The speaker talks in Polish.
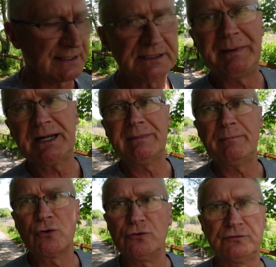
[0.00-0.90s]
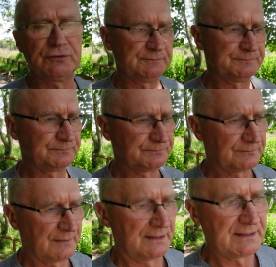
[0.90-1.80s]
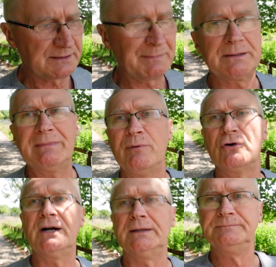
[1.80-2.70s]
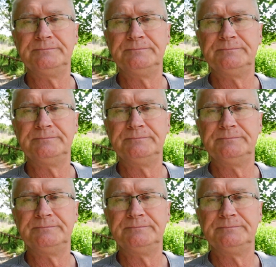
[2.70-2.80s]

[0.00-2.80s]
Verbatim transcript: sperma bogów, sperma Boga.